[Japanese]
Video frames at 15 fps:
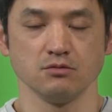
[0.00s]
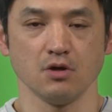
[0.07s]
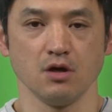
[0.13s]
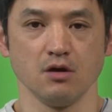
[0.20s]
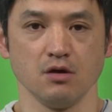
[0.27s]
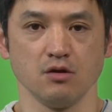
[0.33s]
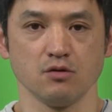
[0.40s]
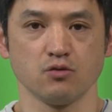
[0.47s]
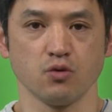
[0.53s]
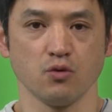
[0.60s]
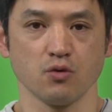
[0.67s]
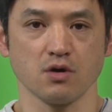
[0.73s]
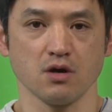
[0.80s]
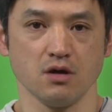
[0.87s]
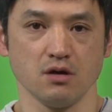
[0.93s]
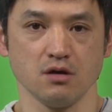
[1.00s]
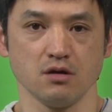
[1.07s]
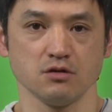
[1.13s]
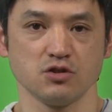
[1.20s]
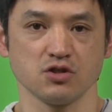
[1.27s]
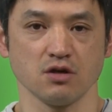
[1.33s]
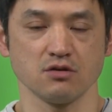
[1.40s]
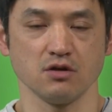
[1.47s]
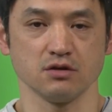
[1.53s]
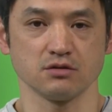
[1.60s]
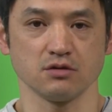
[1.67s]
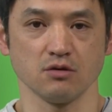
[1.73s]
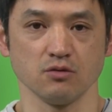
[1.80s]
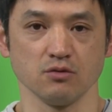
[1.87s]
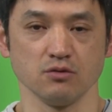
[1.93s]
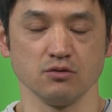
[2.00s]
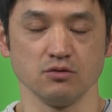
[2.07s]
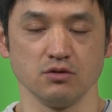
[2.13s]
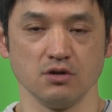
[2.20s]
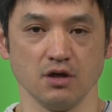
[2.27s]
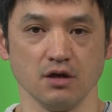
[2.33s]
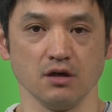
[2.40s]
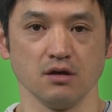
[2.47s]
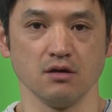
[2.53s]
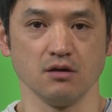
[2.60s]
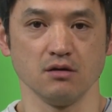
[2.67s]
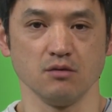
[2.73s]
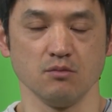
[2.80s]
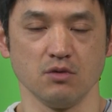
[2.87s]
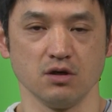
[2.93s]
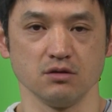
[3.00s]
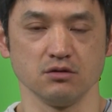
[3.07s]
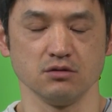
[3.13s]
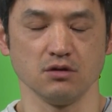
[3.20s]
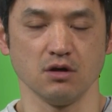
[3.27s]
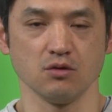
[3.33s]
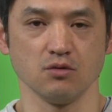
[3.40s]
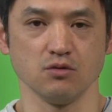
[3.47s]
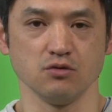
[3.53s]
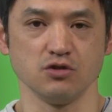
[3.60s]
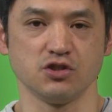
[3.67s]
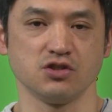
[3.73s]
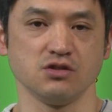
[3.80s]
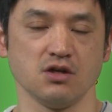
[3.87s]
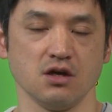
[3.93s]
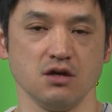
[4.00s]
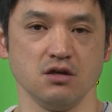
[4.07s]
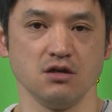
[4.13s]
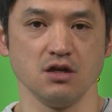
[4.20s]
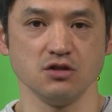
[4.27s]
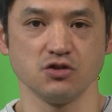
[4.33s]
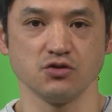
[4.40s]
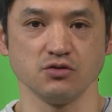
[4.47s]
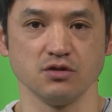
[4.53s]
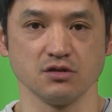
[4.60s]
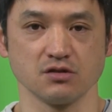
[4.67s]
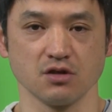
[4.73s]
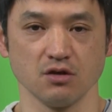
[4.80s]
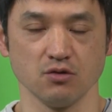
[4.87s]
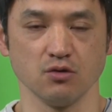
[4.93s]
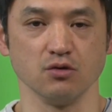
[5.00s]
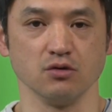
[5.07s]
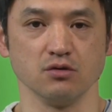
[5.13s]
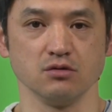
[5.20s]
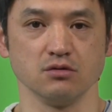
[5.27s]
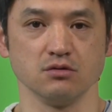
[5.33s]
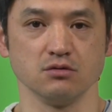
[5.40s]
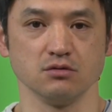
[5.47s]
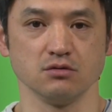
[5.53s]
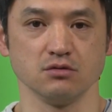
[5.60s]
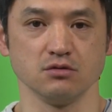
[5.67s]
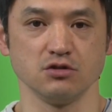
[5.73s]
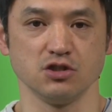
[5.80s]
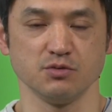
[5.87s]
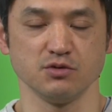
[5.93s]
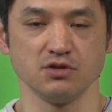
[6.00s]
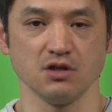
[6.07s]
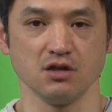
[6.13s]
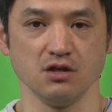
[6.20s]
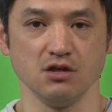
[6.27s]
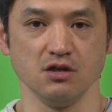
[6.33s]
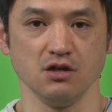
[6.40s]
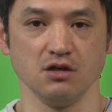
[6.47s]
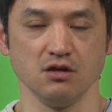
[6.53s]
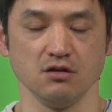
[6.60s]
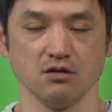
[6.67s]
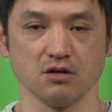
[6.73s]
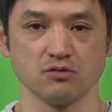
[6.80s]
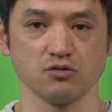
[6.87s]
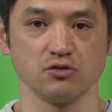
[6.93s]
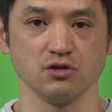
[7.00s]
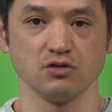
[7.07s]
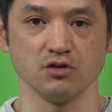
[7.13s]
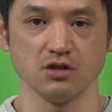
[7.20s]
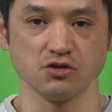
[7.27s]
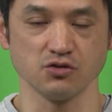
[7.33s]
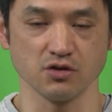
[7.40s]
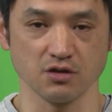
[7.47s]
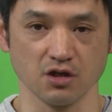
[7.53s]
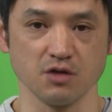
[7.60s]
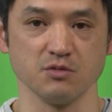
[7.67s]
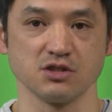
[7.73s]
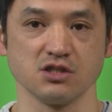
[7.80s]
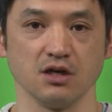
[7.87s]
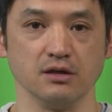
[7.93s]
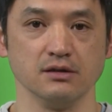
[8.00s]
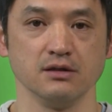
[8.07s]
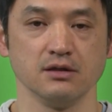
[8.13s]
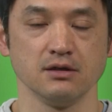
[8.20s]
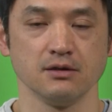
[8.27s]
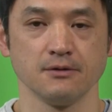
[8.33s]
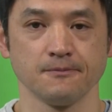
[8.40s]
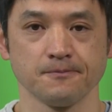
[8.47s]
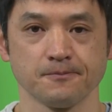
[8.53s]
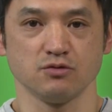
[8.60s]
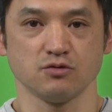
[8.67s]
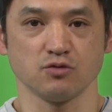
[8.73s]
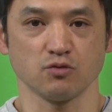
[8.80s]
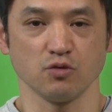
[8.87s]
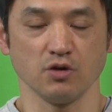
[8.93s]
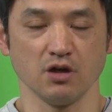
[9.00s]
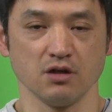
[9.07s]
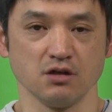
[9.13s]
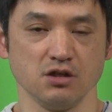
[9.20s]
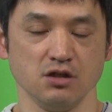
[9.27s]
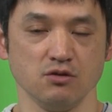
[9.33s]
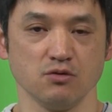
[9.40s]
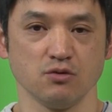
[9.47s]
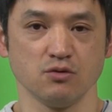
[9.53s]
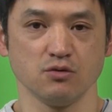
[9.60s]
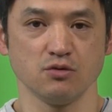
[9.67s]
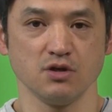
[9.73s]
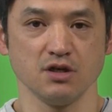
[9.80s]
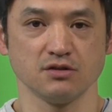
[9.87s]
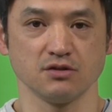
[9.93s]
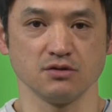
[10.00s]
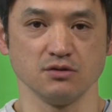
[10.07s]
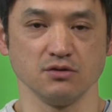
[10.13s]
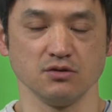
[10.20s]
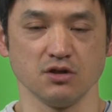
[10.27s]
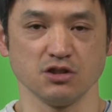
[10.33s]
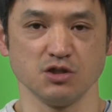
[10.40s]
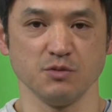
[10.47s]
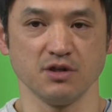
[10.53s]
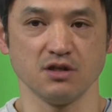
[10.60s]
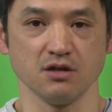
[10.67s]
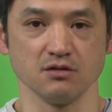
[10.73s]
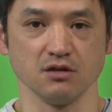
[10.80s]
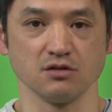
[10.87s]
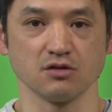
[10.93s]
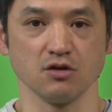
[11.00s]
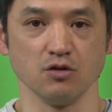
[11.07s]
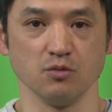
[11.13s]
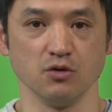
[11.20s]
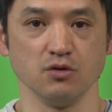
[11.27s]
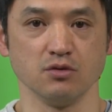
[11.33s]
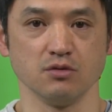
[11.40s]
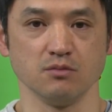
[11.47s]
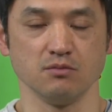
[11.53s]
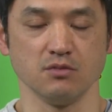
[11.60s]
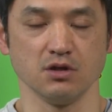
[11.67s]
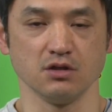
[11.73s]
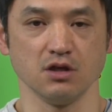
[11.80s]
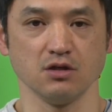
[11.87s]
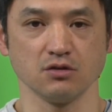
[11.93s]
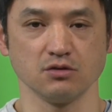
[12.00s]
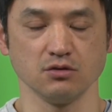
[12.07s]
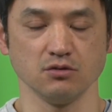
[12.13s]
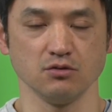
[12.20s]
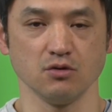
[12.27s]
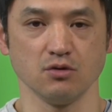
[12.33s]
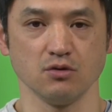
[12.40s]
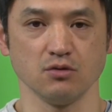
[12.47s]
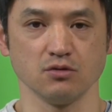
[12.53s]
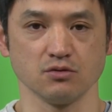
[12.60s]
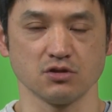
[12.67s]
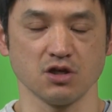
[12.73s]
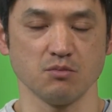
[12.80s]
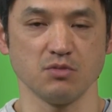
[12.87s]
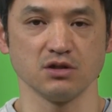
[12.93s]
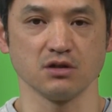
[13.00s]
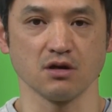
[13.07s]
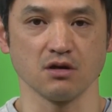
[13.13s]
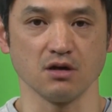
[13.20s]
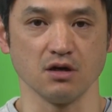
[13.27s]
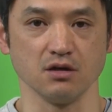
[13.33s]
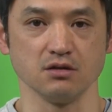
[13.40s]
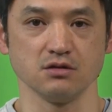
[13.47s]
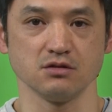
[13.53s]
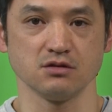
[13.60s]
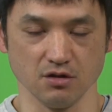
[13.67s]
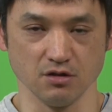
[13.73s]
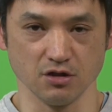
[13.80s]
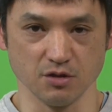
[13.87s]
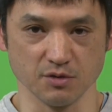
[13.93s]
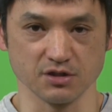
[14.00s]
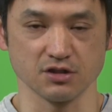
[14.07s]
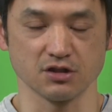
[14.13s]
えー、10日近くあったので、まあ、あの室内練習ですけど自分なりに納得いく練習ができましたちょっと7人のレース始めてたんですけどもまあ、根田君の3番手からいきま